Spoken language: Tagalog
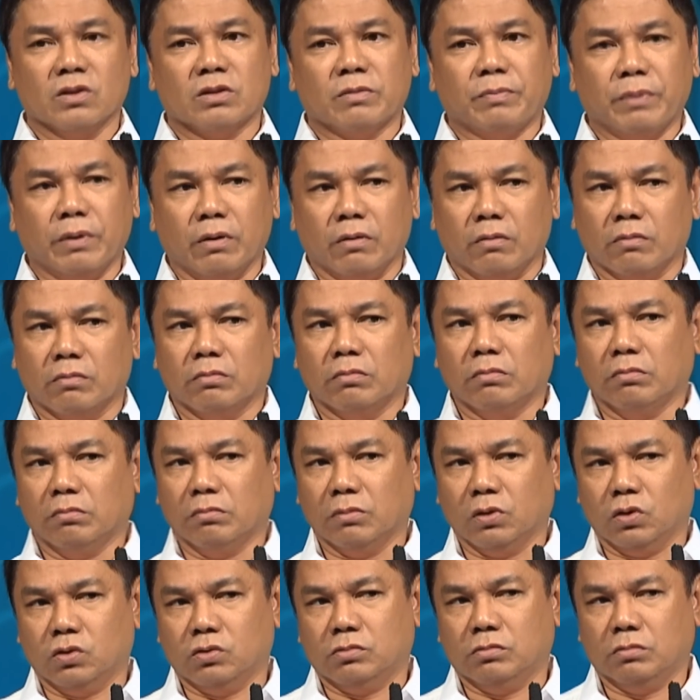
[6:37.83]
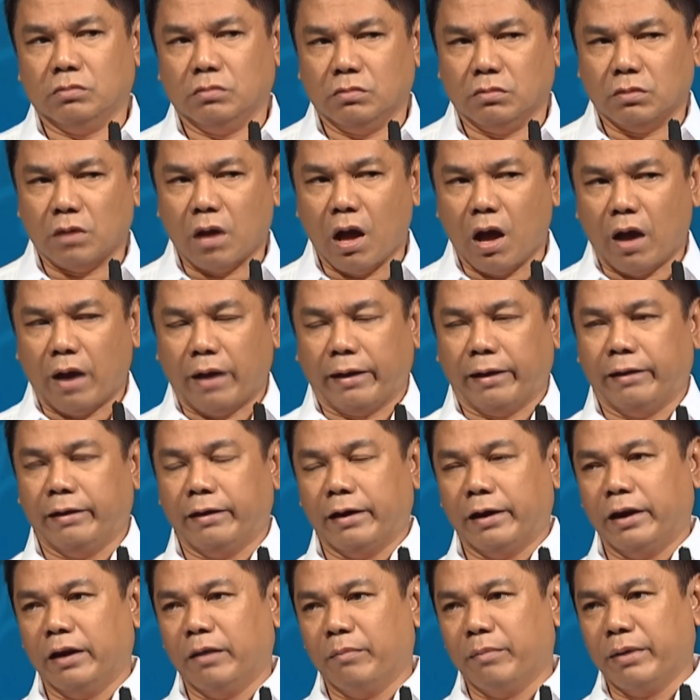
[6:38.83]
Sabi,
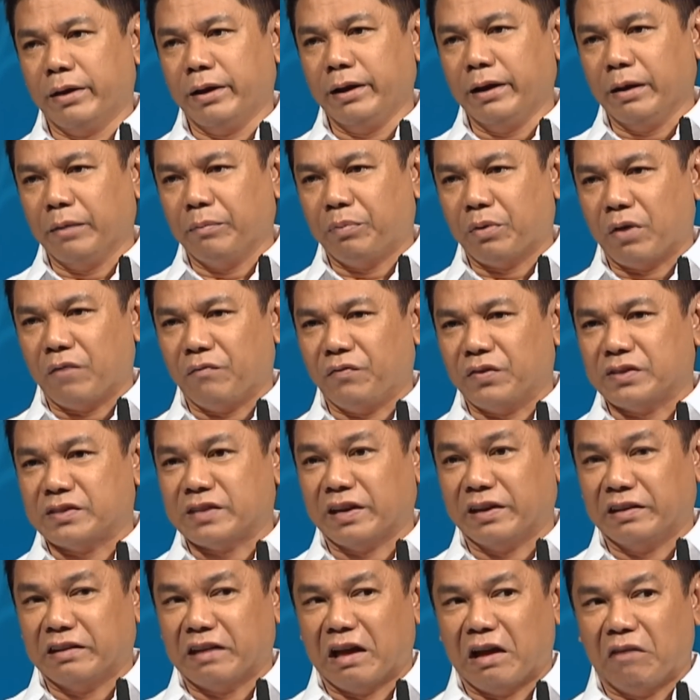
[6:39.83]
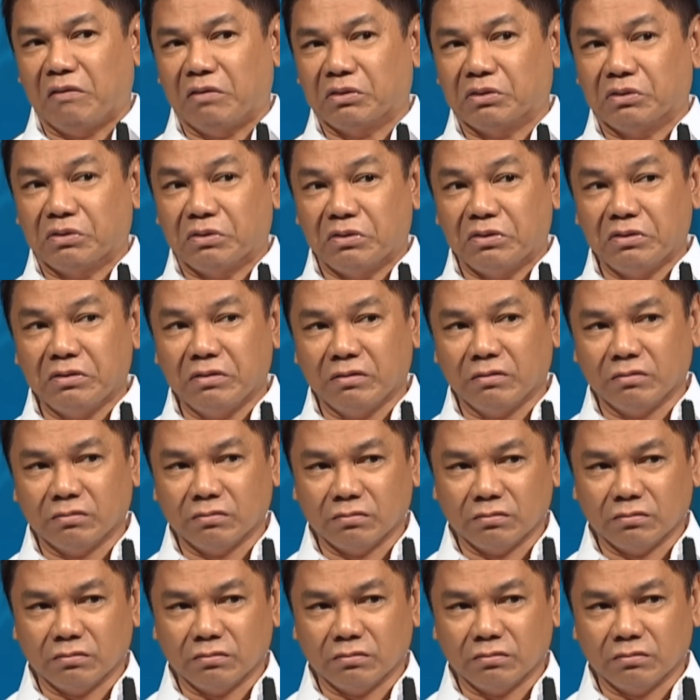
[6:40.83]
kakahiya naman, nagprophesy na ako doon.